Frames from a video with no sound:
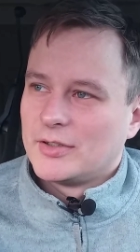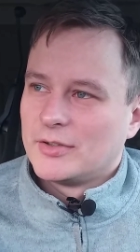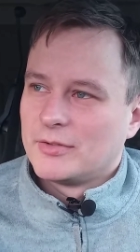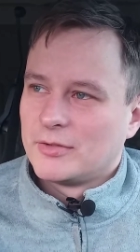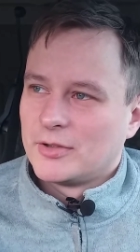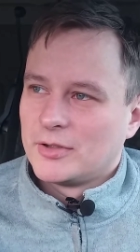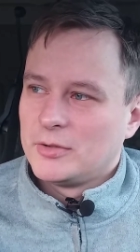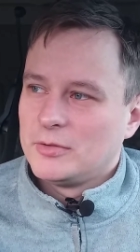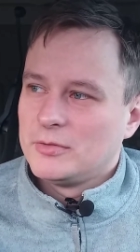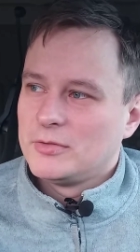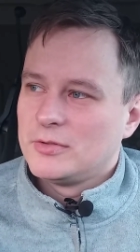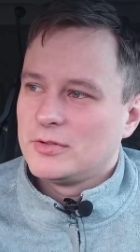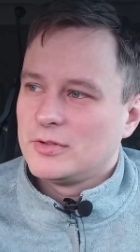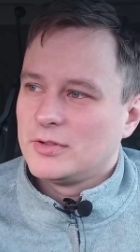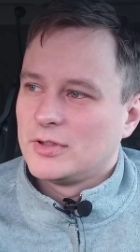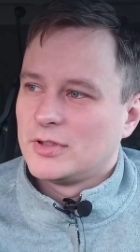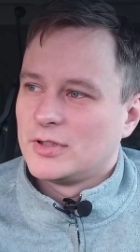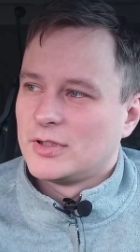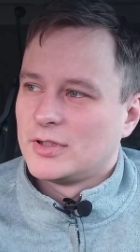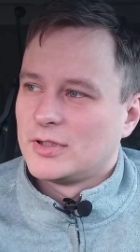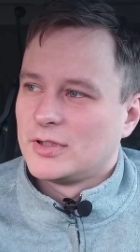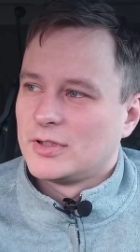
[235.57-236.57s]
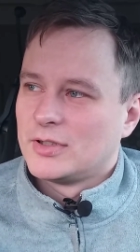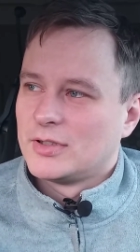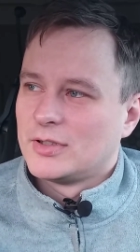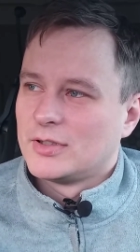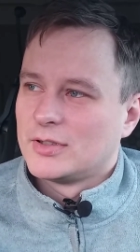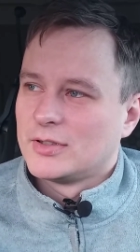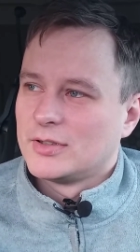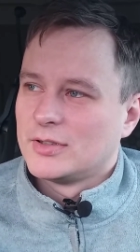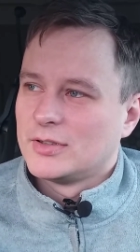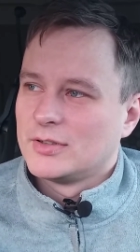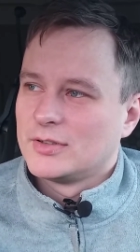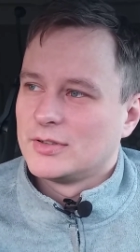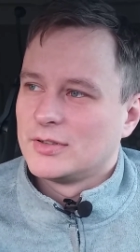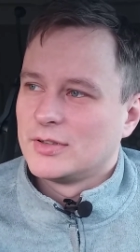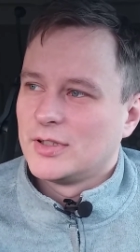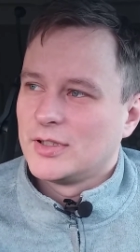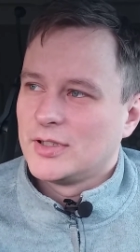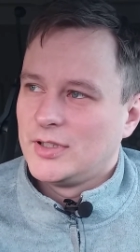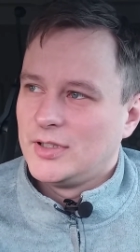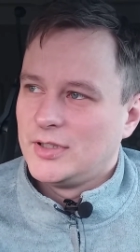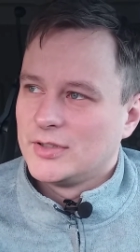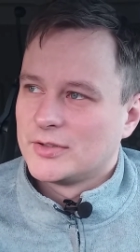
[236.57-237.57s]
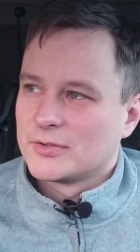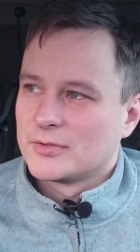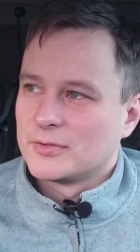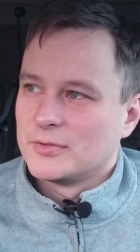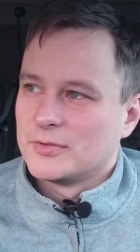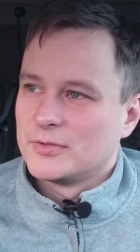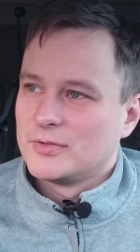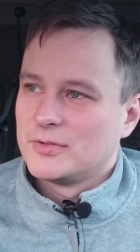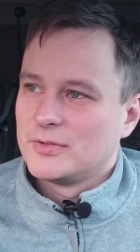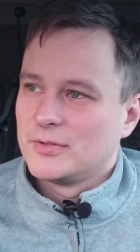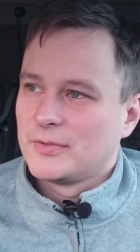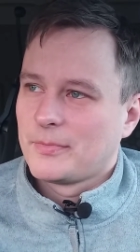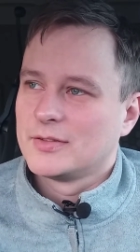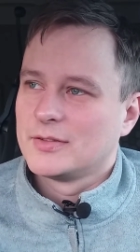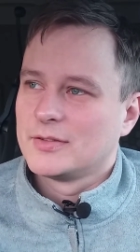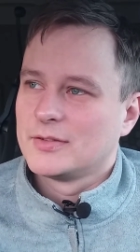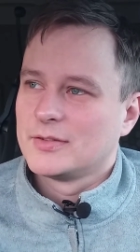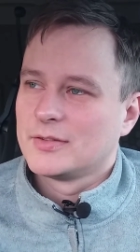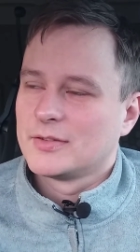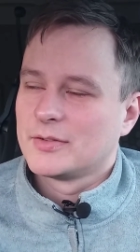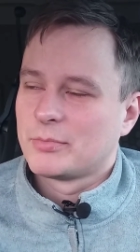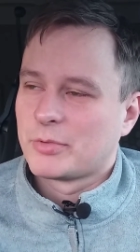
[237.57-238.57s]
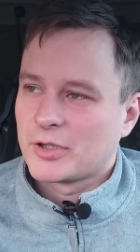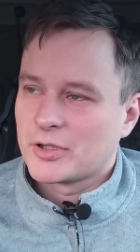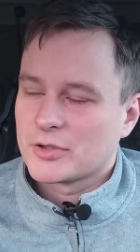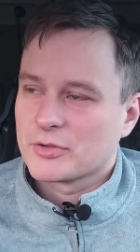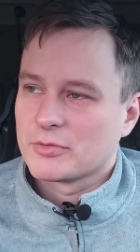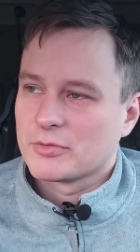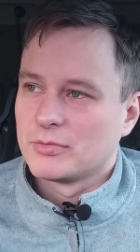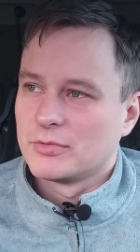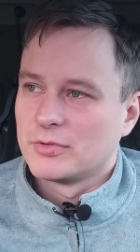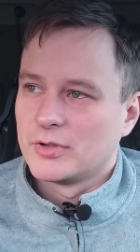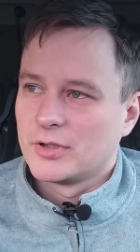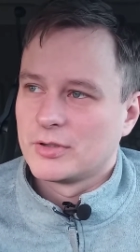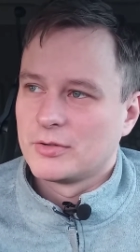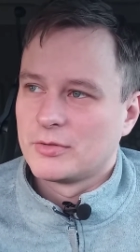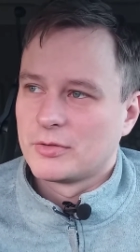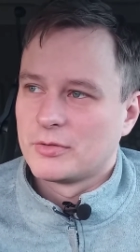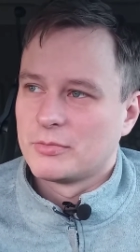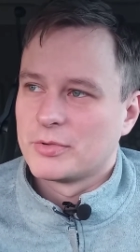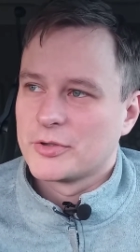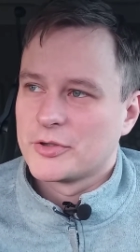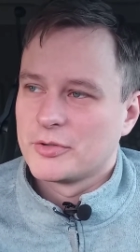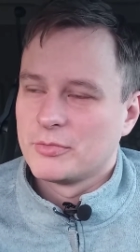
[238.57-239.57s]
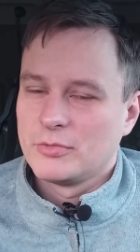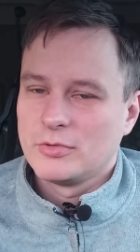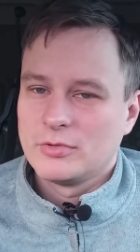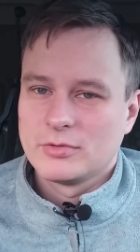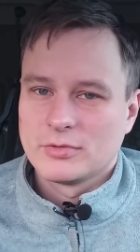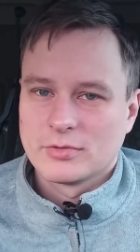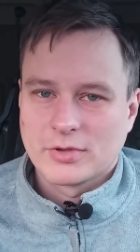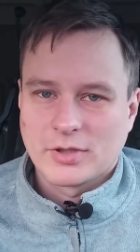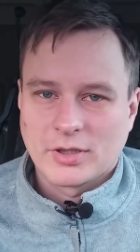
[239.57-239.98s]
Звоню э, логисту, э, спрашиваю, я говорю, почему